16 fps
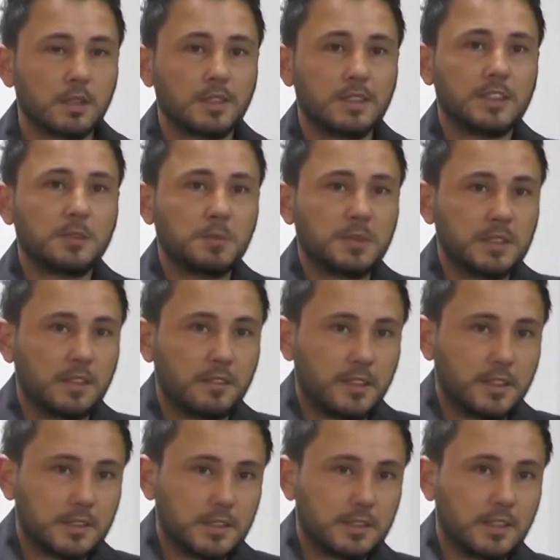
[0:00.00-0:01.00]
İzmir'de
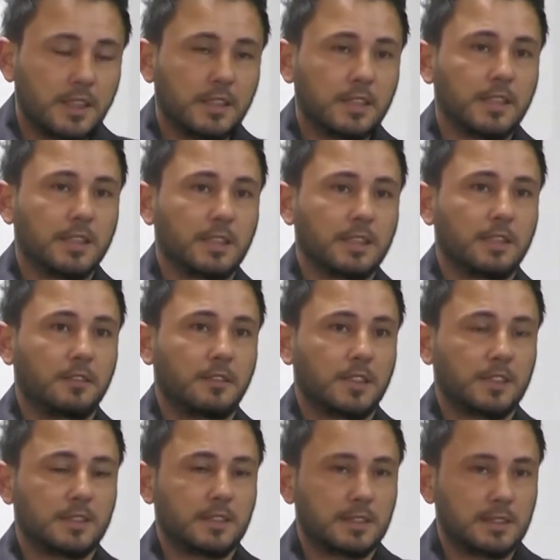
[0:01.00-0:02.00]
var, Ankara'da
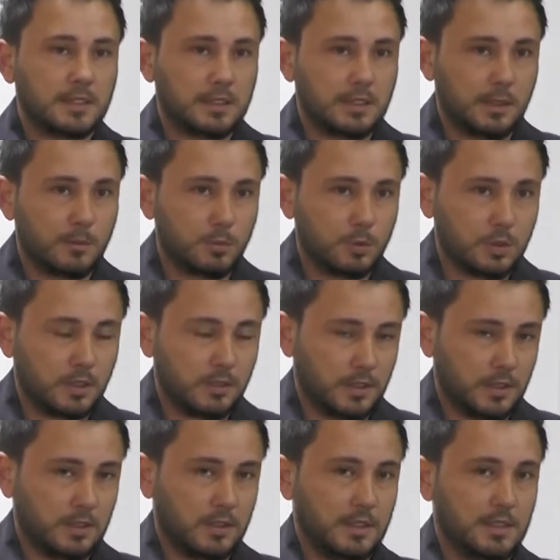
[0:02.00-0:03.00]
var, İstanbul'da
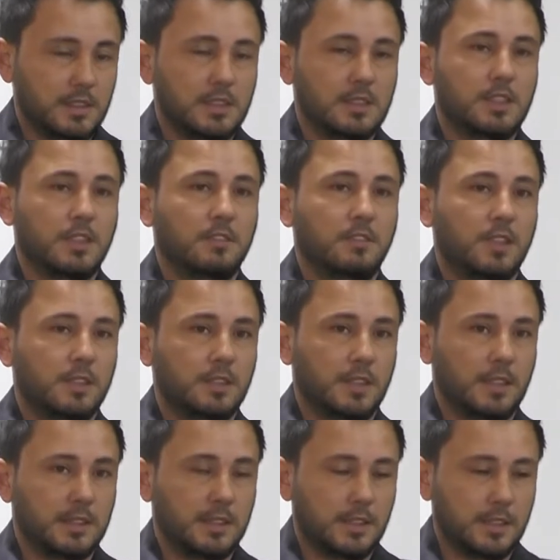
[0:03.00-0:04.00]
var, Denizli'de var,
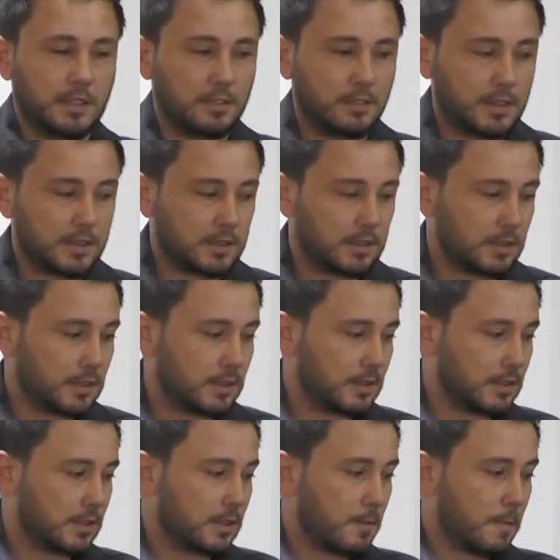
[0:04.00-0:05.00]
Adana'da var.
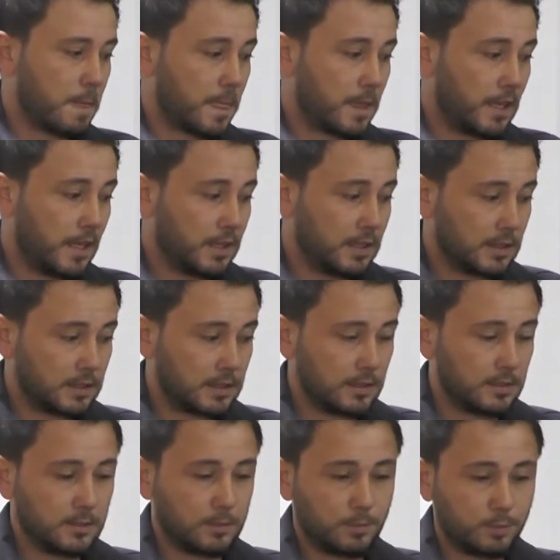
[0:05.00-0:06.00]
Ee,
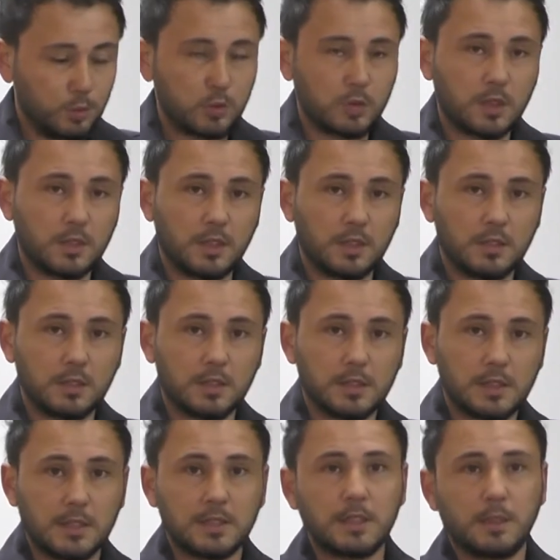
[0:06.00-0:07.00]
ayrıyetten Bursa'dan
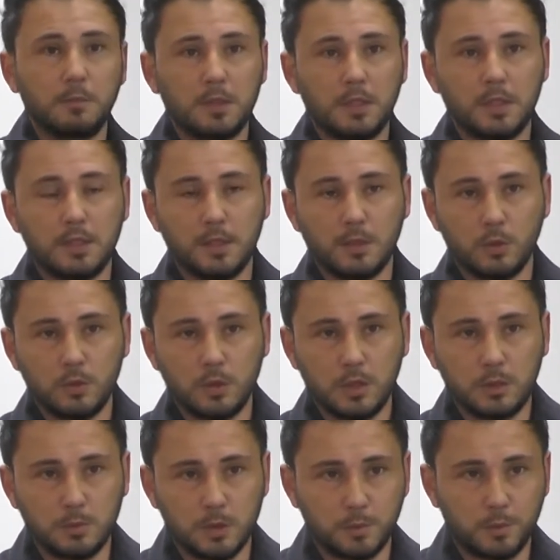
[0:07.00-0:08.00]
81 yere de
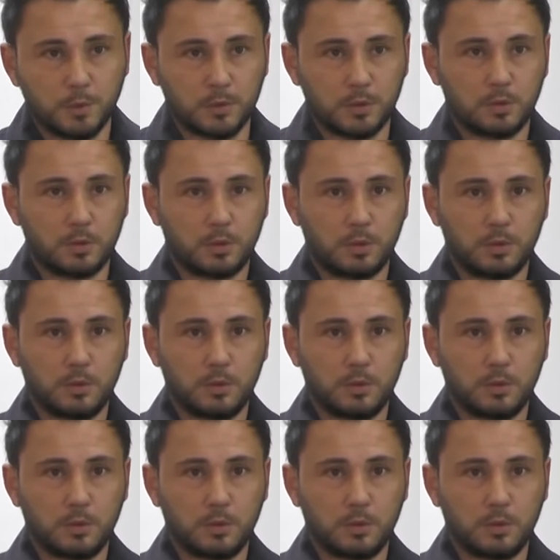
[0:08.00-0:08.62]
gönderim yapıyoruz.